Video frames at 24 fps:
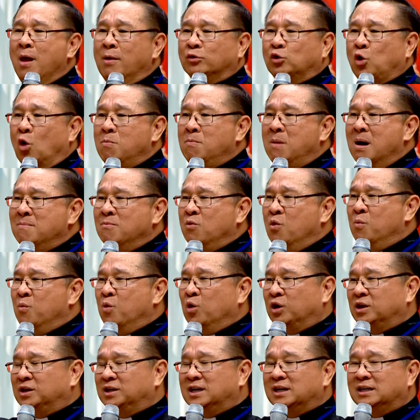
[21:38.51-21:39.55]
tôi mới mua một
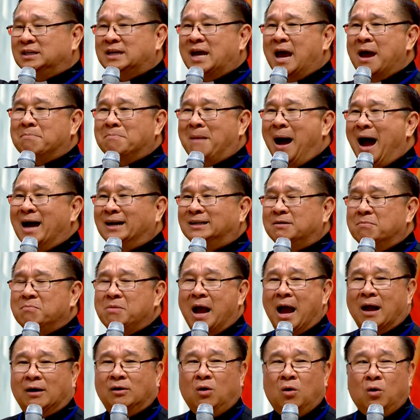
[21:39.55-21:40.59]
chiếc xe ba trăm
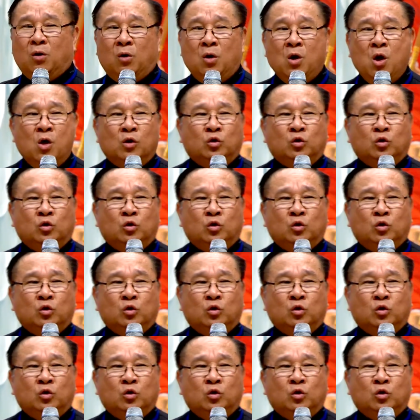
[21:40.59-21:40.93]
ngàn đô,